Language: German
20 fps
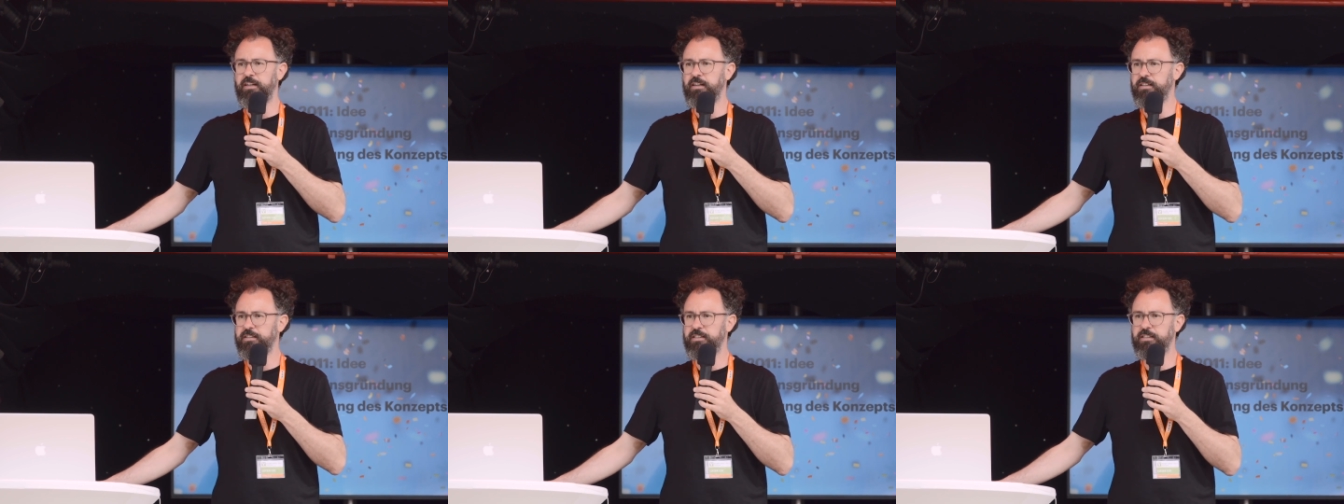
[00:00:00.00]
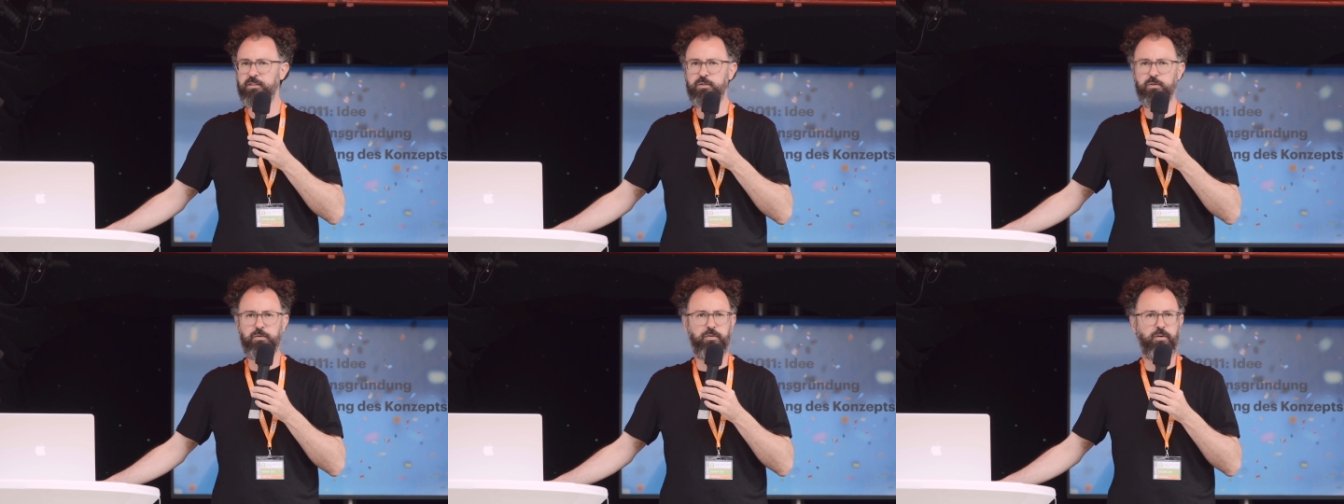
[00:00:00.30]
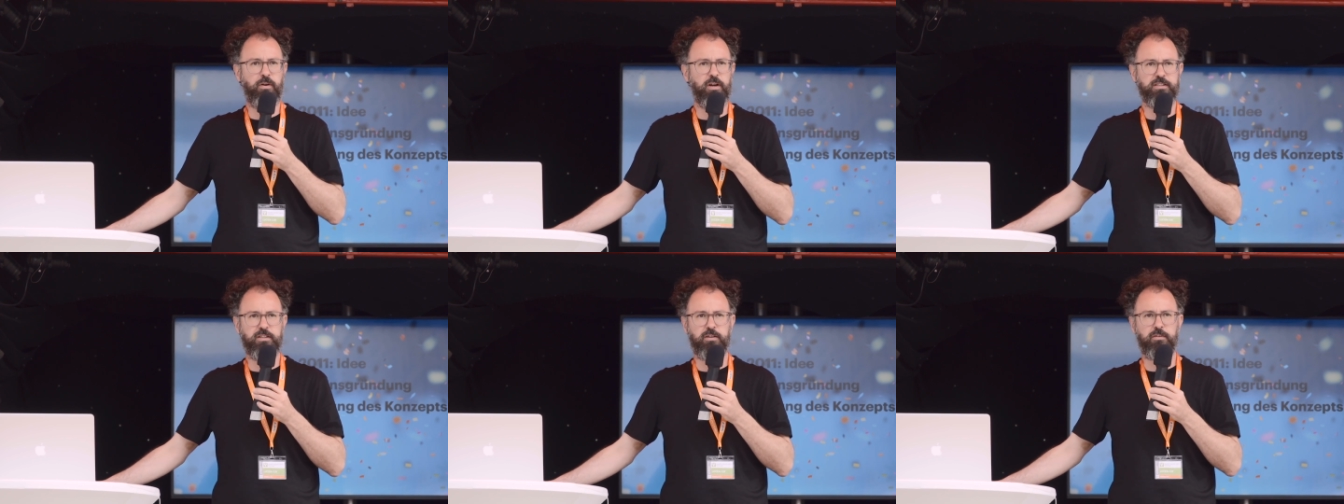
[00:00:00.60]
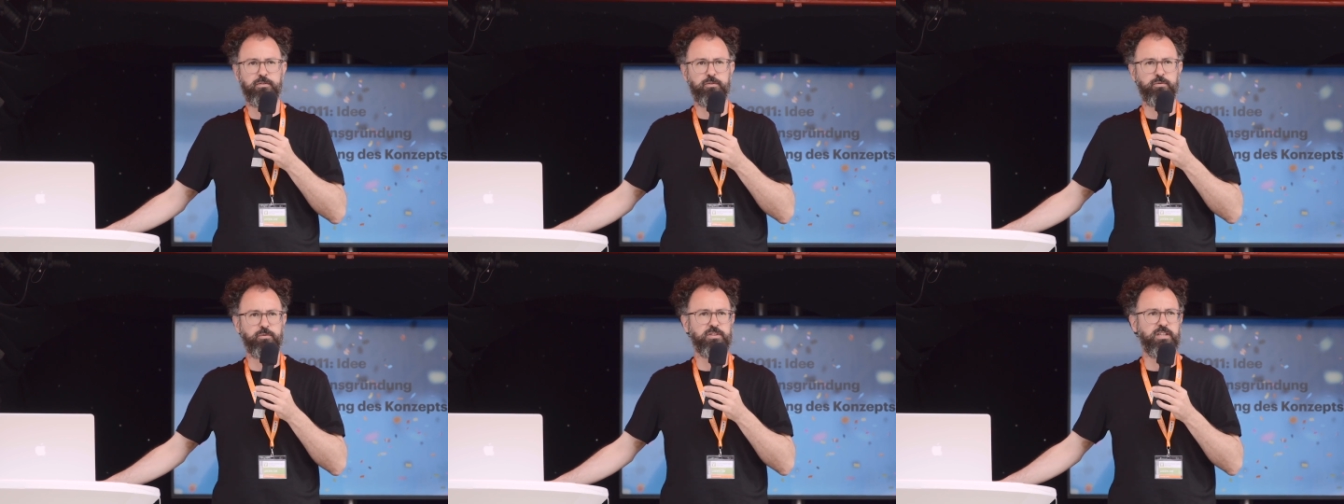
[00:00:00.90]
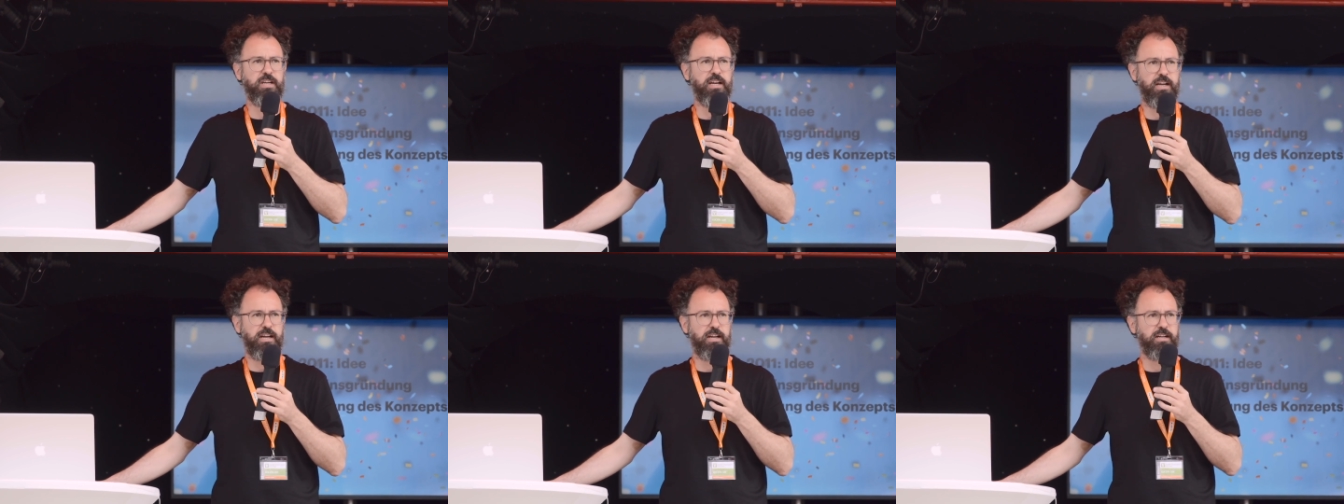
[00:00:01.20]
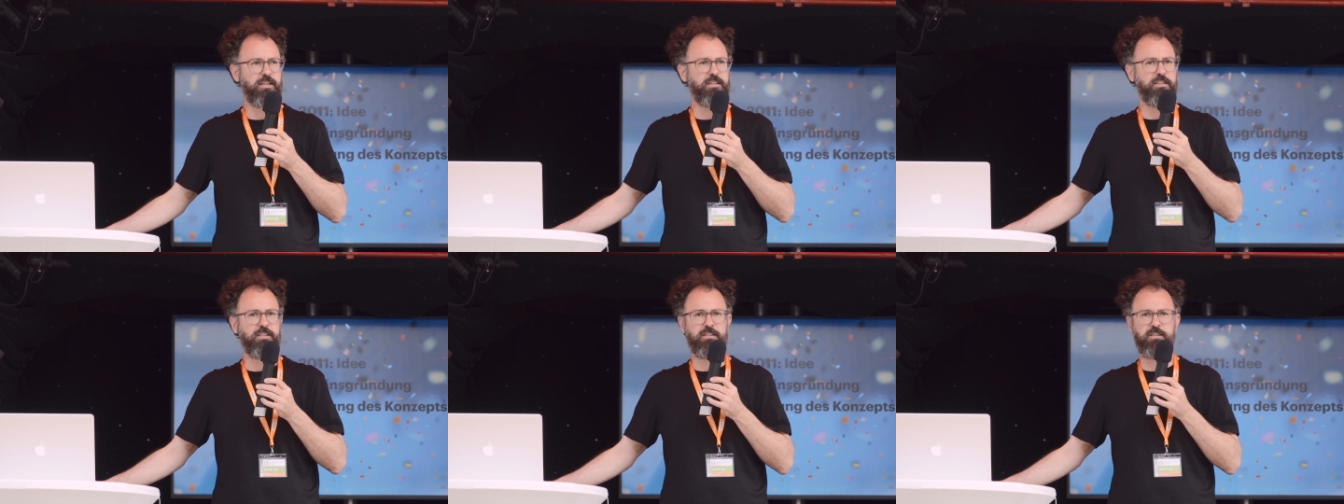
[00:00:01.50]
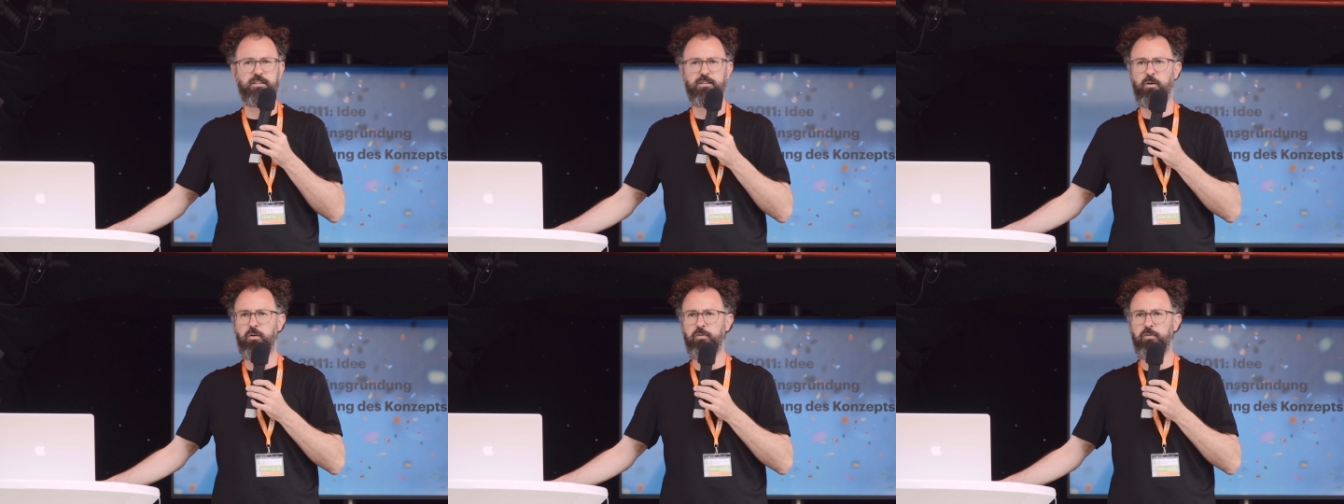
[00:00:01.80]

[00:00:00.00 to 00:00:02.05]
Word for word: äh, sind sofort auf total äh,